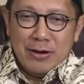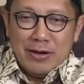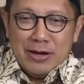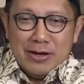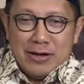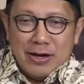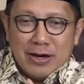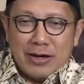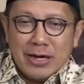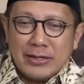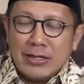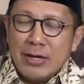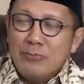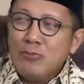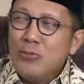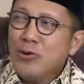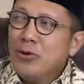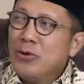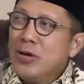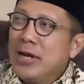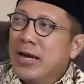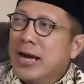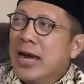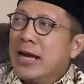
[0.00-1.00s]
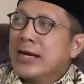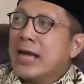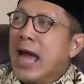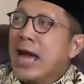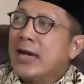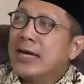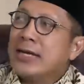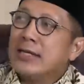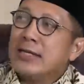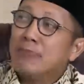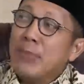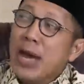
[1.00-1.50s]
yeah. Ya. ketemu dengan
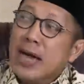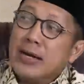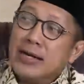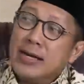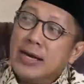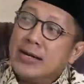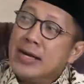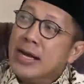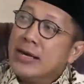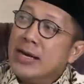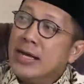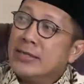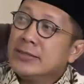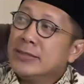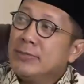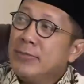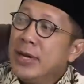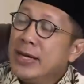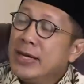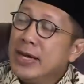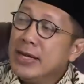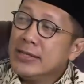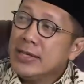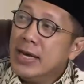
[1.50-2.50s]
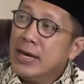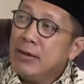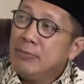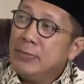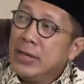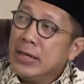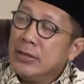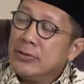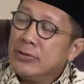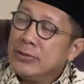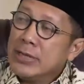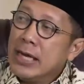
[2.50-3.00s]
kaki temannya dan lain sebagainya yeah, ya,
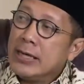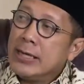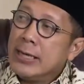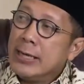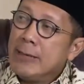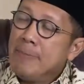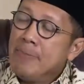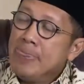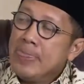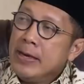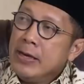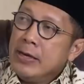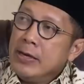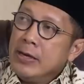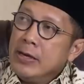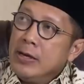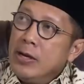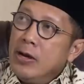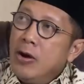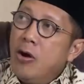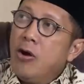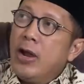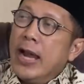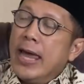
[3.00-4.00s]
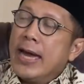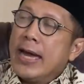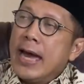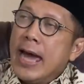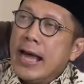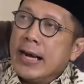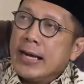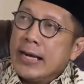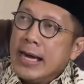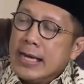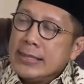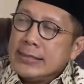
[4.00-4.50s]
begitu yeah, jadi yeah. oleh
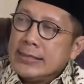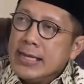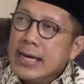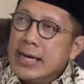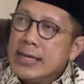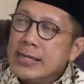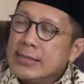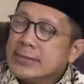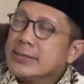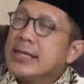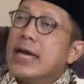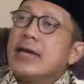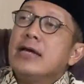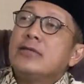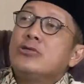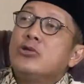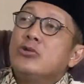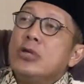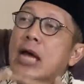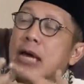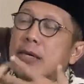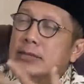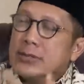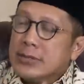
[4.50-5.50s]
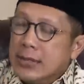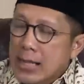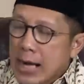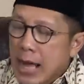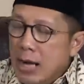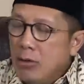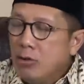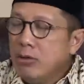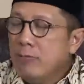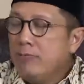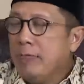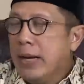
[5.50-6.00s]
karenanya saya sudah
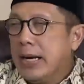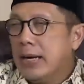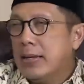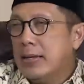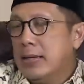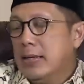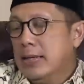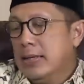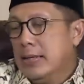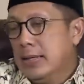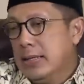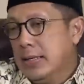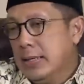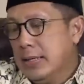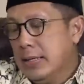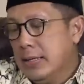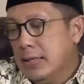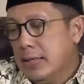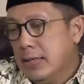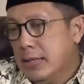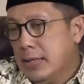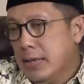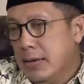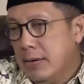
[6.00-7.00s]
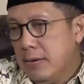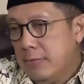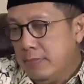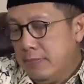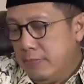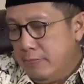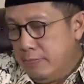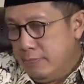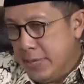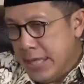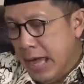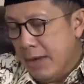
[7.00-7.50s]
selalu ber, uh, uh,
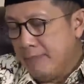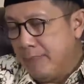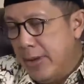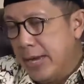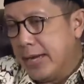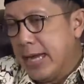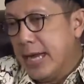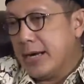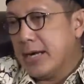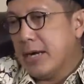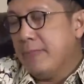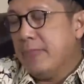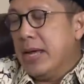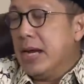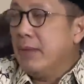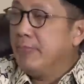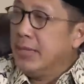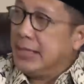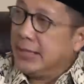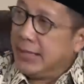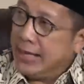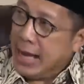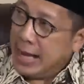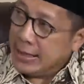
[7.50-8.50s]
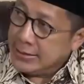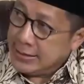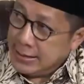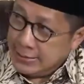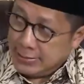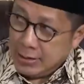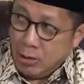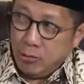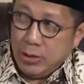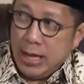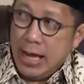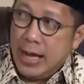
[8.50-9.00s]
menyampaikan kepada Menteri Haji
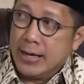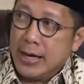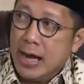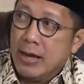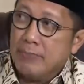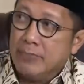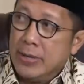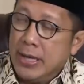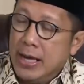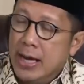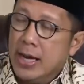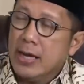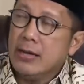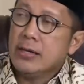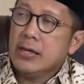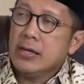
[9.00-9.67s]
Saudi Arabia